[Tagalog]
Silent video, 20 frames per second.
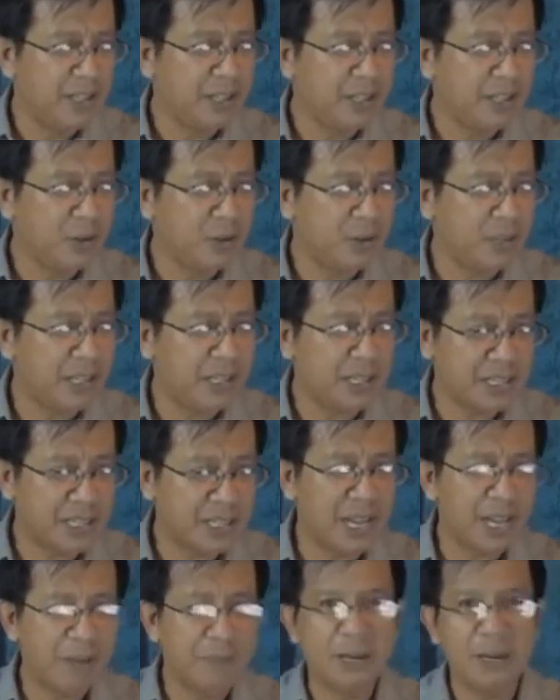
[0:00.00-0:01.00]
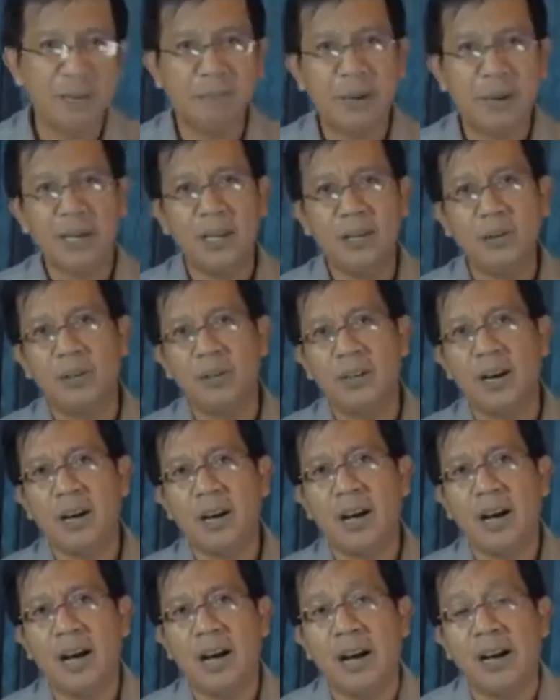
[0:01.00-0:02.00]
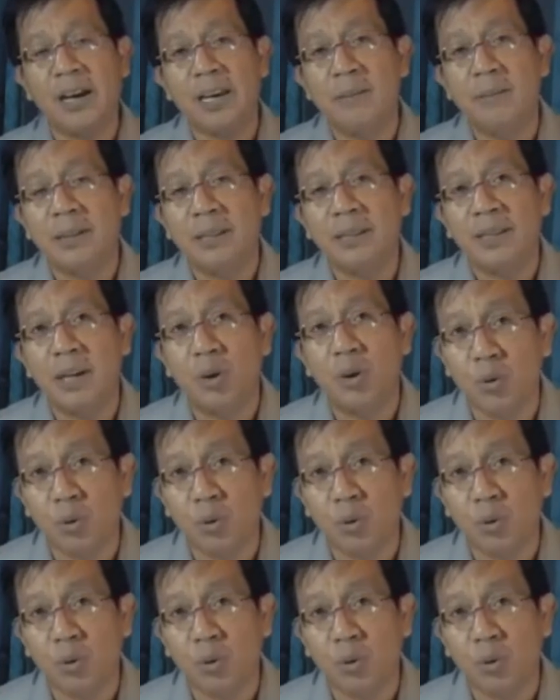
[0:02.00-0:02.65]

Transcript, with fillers: No, yan ang sinabi ng Panginoon, nakakaakibat ng